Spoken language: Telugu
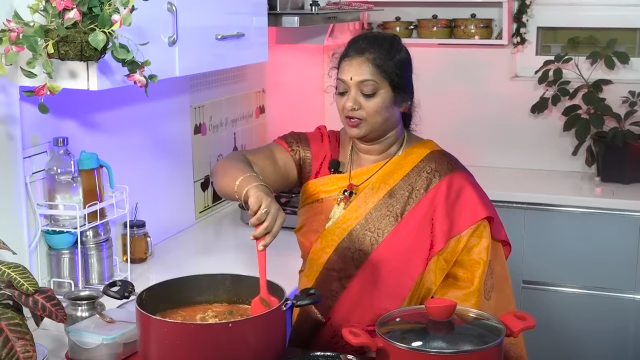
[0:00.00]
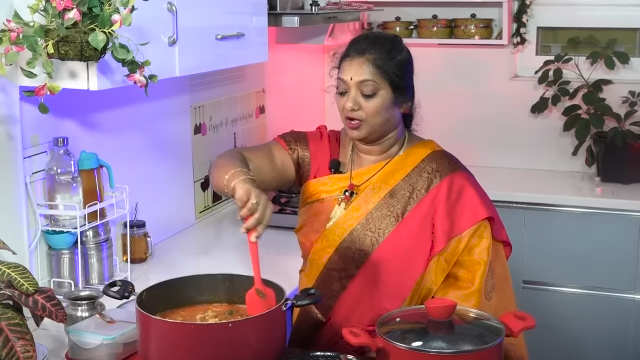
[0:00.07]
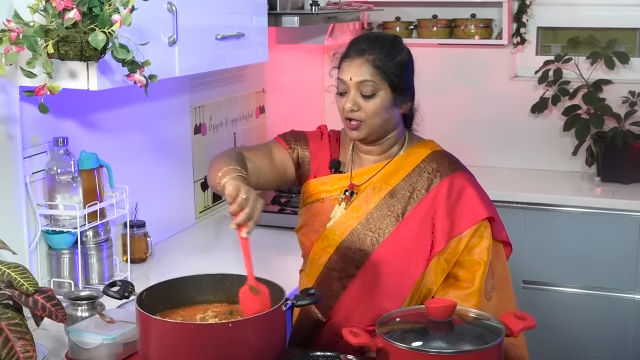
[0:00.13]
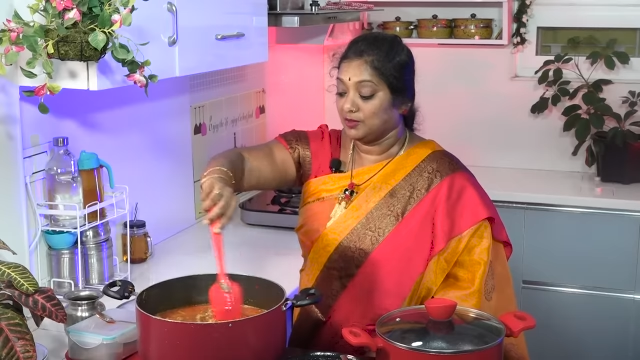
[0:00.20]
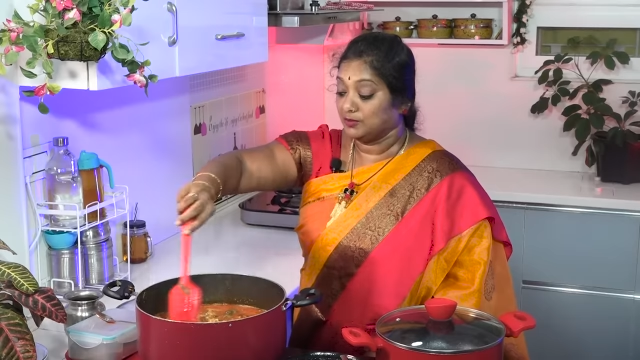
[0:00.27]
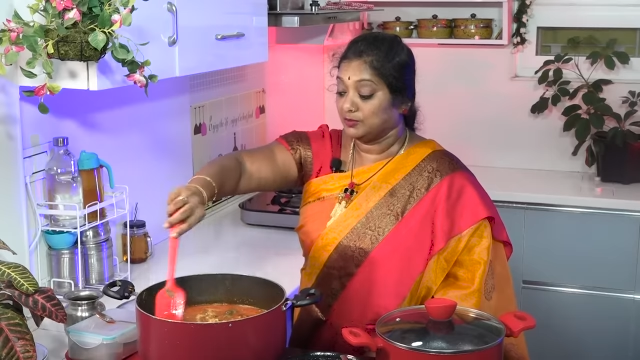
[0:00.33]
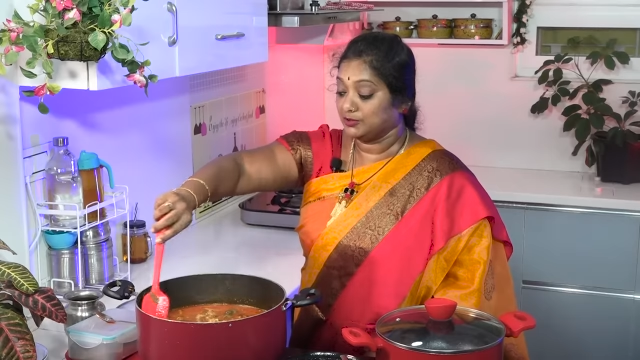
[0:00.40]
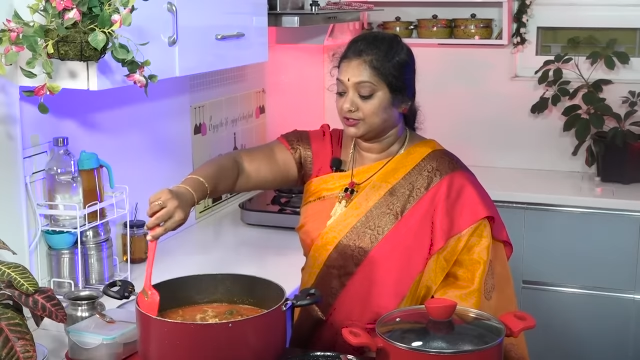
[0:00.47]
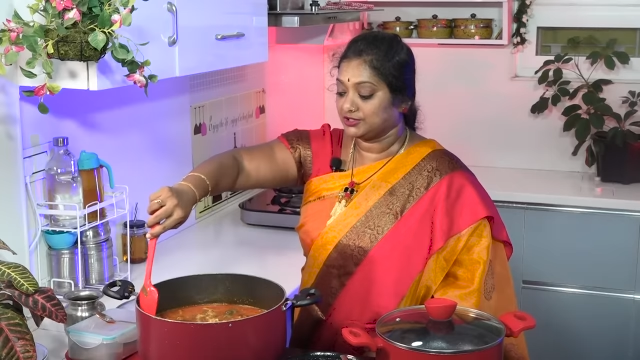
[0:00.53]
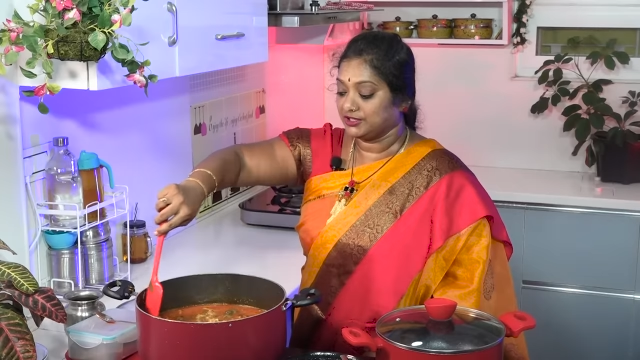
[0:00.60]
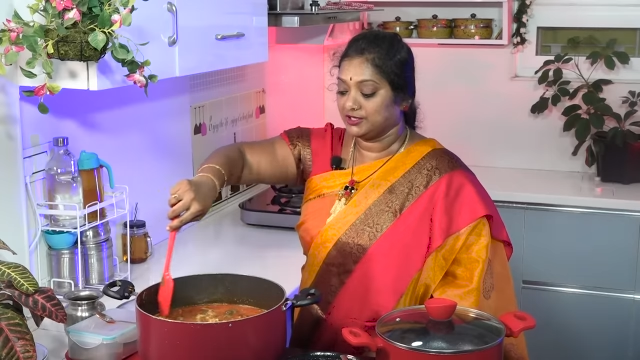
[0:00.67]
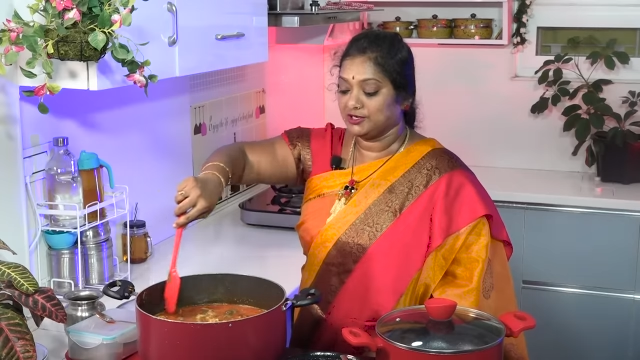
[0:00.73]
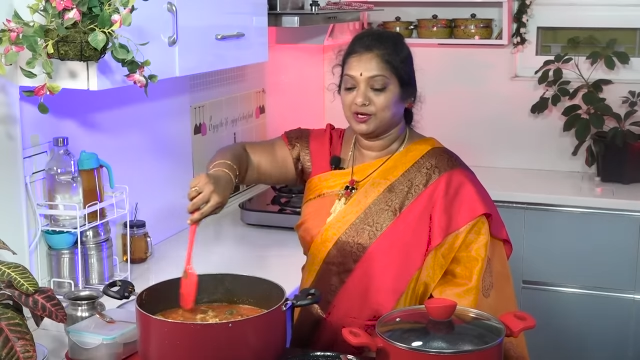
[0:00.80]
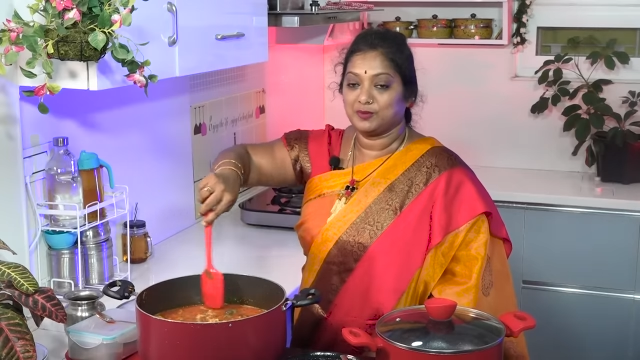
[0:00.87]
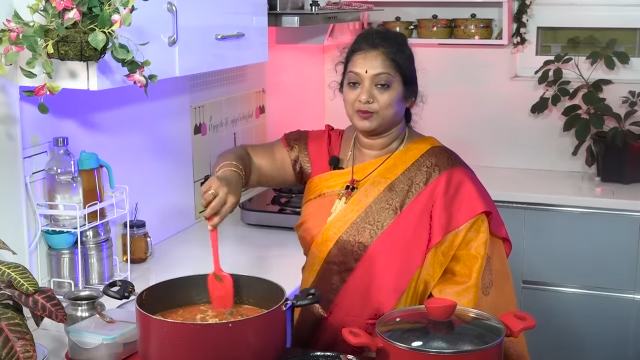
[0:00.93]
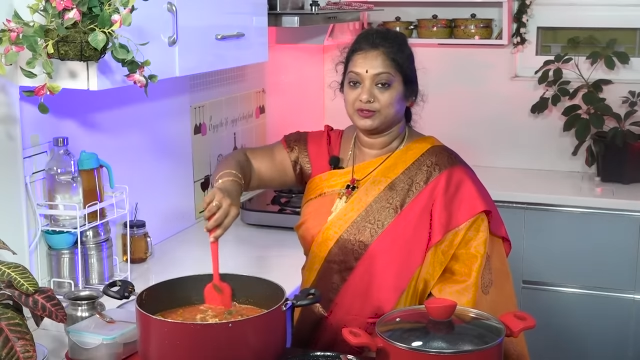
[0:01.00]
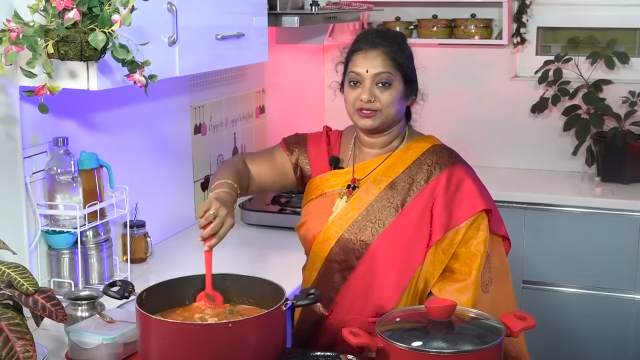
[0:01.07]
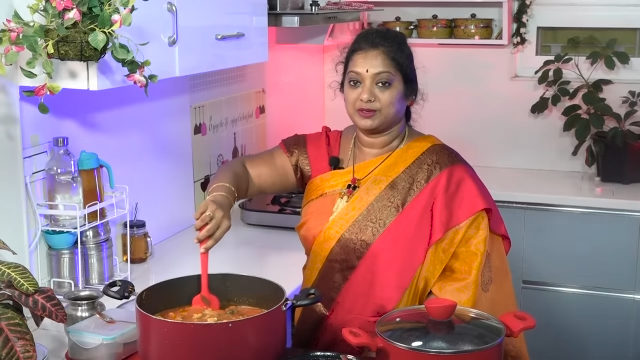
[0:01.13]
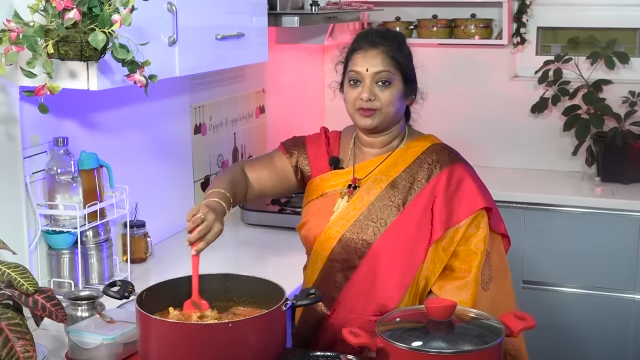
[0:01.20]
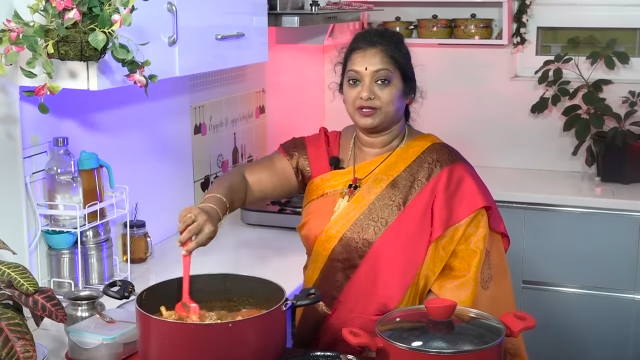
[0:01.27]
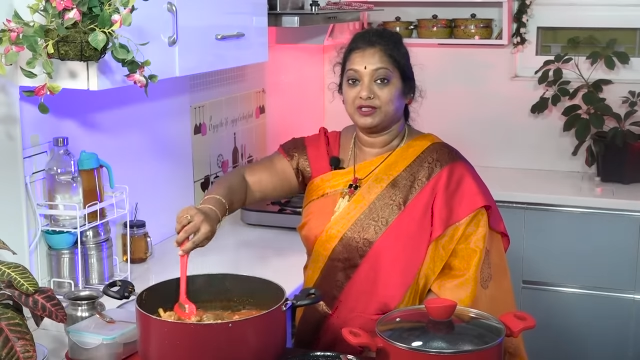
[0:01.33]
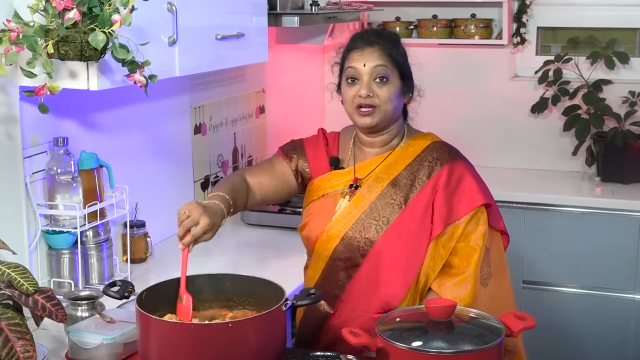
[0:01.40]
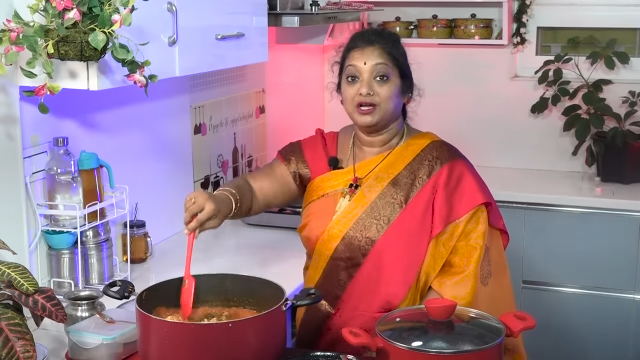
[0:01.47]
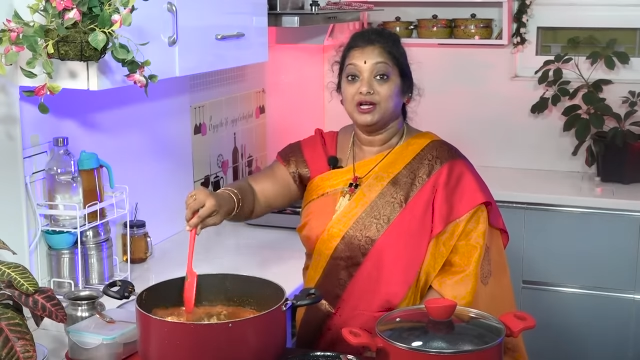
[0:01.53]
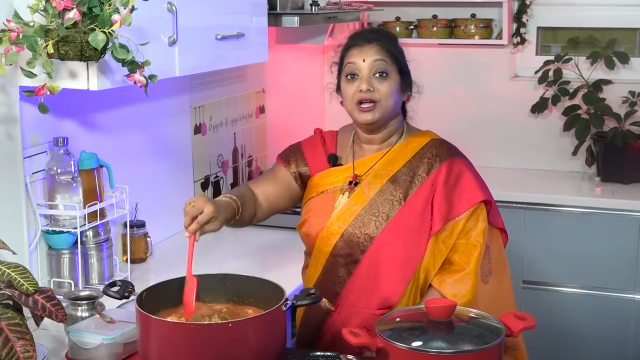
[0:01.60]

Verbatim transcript: ఆల్మోస్ట్ నిండుగా పోసాం కదా